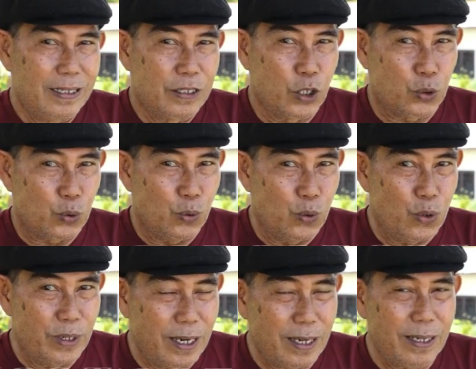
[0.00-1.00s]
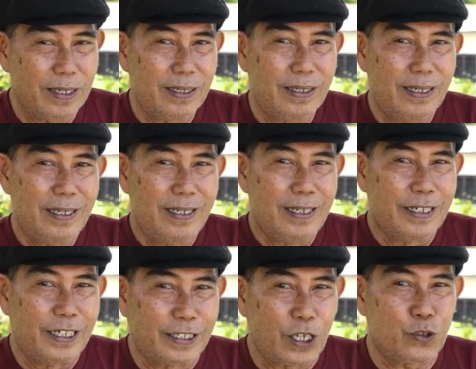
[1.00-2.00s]
Sesungguhnya
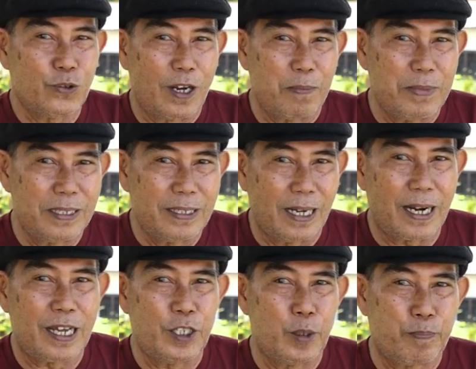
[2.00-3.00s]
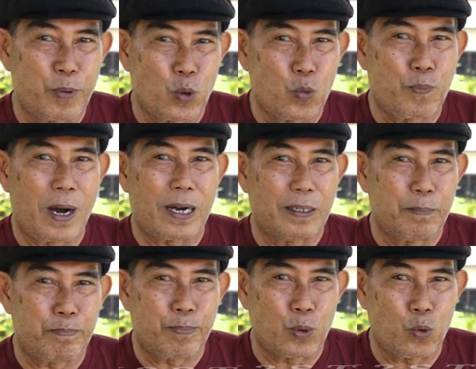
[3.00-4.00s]
kita sudah menjalani
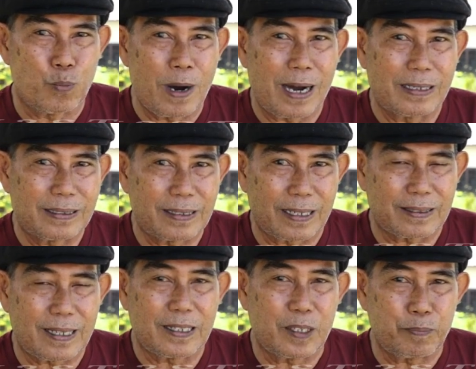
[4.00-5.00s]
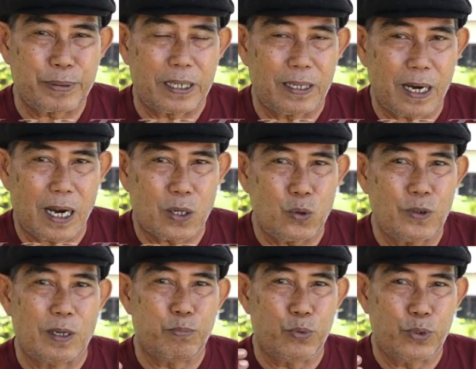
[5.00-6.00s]
perubahan-perubahan tatanan perilaku
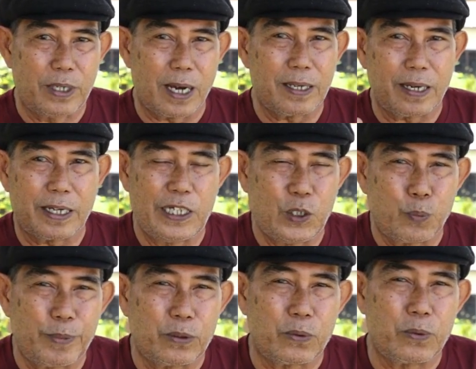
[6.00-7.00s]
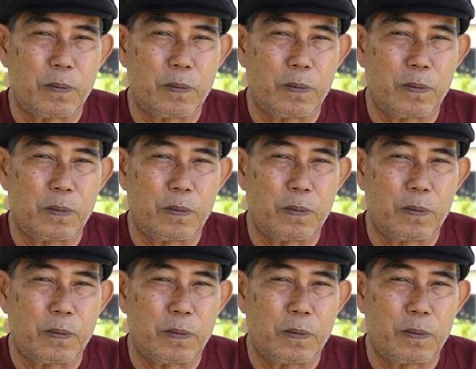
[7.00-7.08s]
dan budaya hidup itu.